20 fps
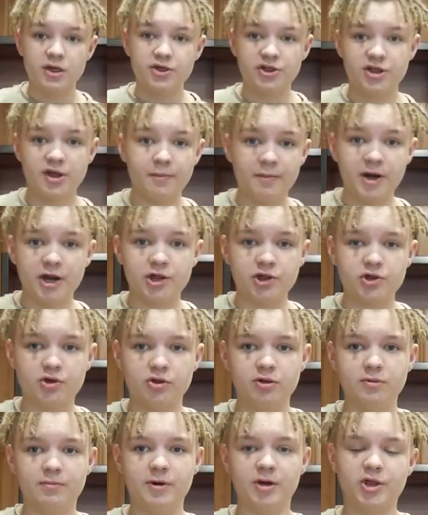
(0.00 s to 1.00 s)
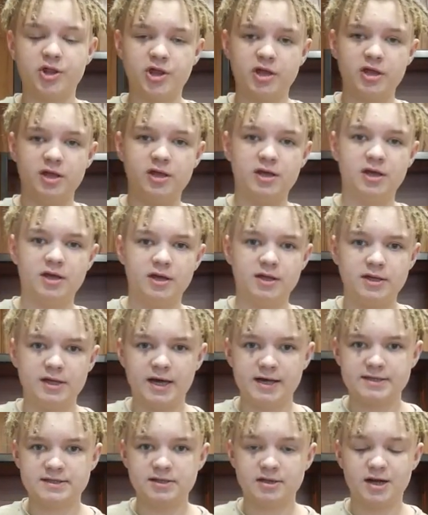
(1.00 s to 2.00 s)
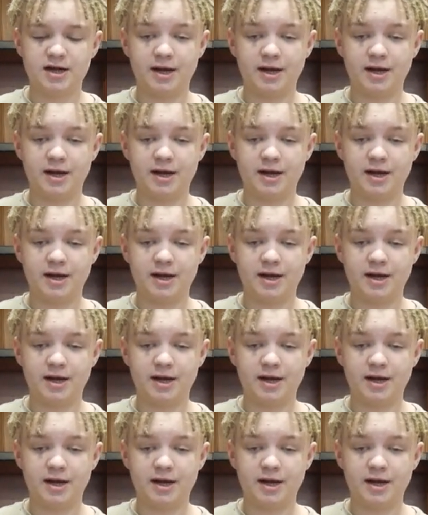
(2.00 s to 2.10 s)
Siemaneczko ziomeczki, ja jestem